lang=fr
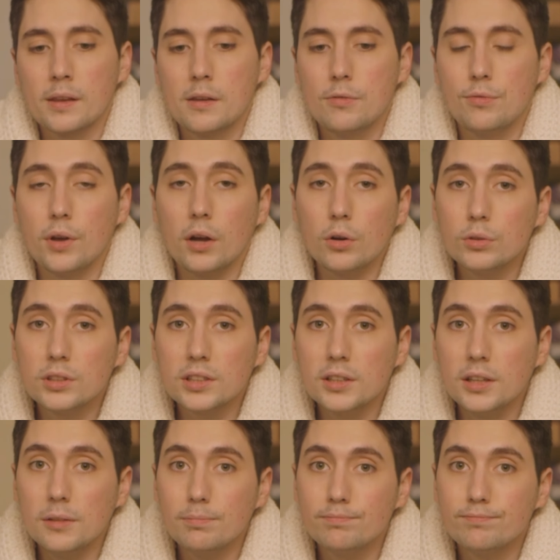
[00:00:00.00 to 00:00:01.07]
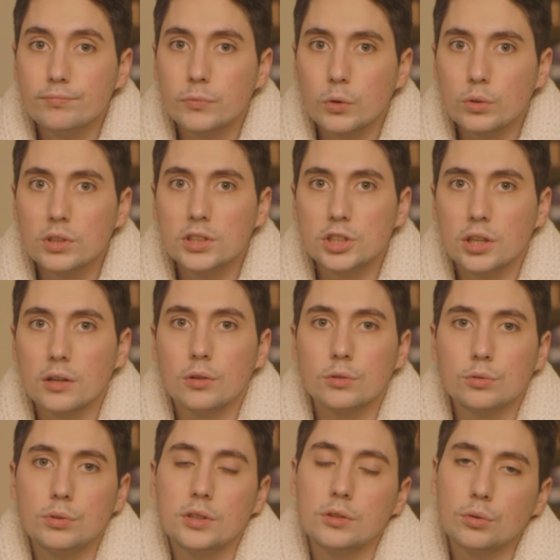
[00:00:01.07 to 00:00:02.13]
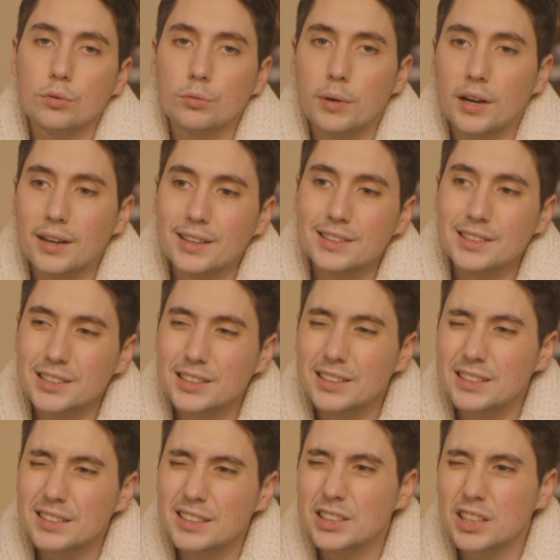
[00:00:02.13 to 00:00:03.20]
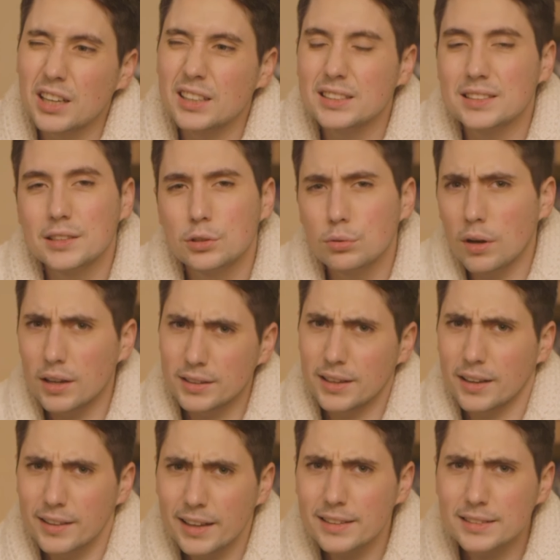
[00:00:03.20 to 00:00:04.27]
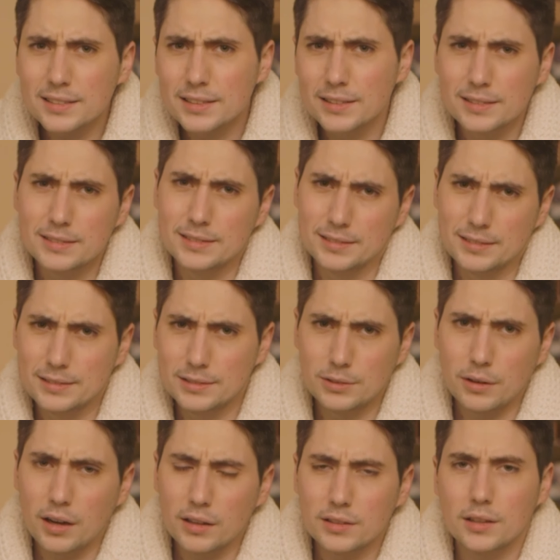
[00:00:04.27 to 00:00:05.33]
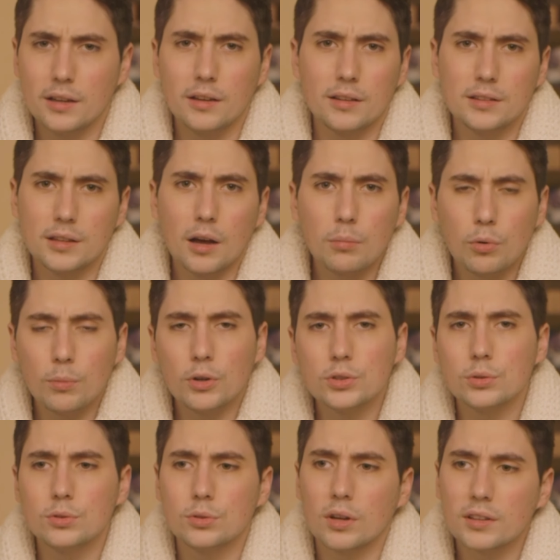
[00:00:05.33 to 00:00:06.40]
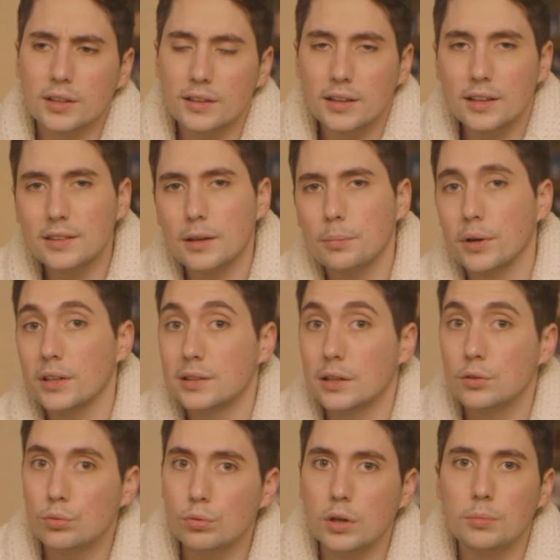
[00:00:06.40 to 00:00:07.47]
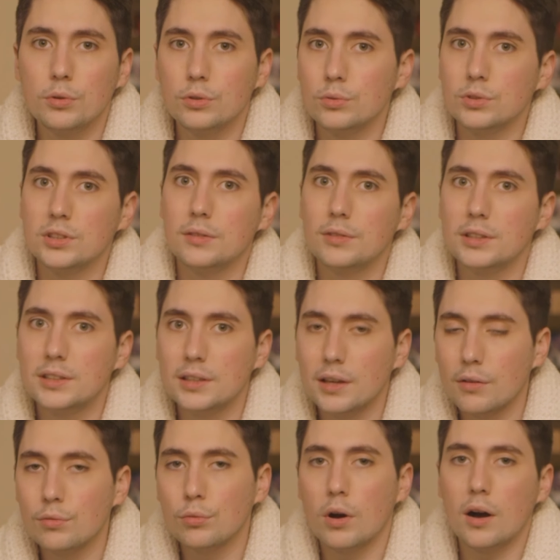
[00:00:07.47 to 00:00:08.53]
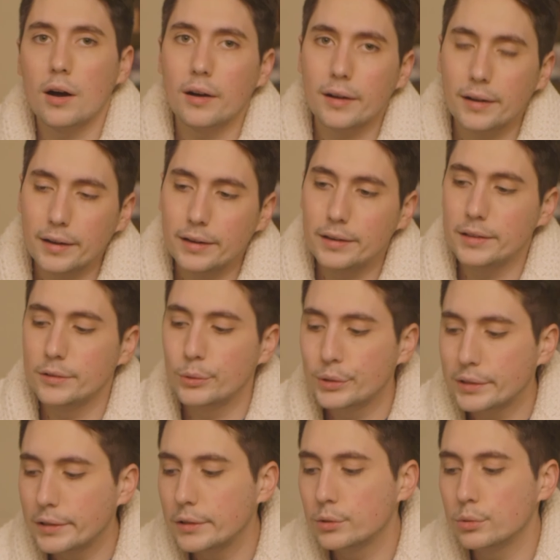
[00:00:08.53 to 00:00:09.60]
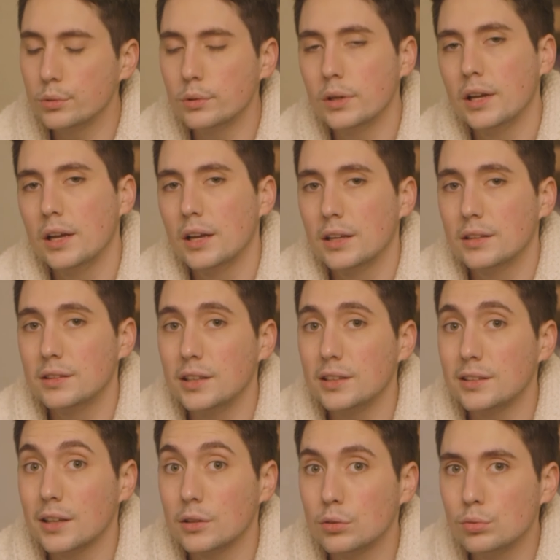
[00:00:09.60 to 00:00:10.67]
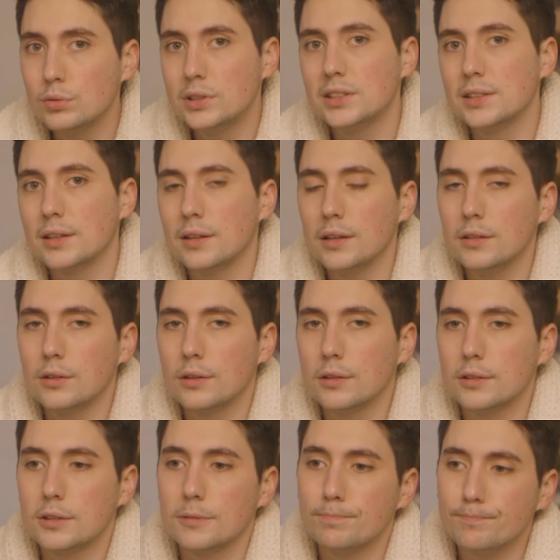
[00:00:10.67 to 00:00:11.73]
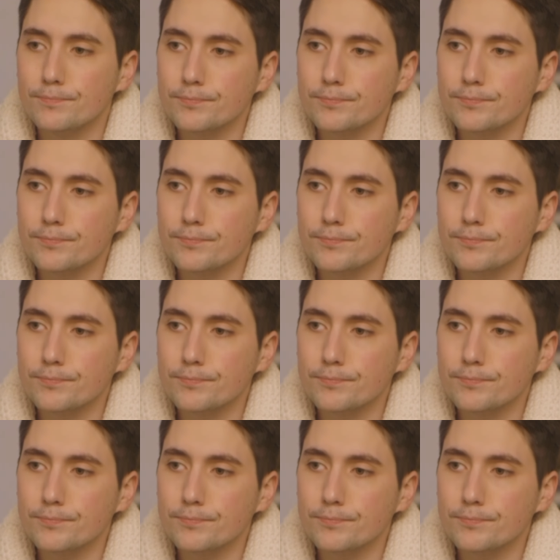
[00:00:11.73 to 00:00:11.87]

faire le tri. Donc déjà, quand tu les trouves, bah, déjà, c'est sur Internet. Tu vois, tu as, un bon morceau sur Internet. Après, tu as tous les bonus DVD à voir, à les noter et tout. Dès que tu as toutes ces anecdotes,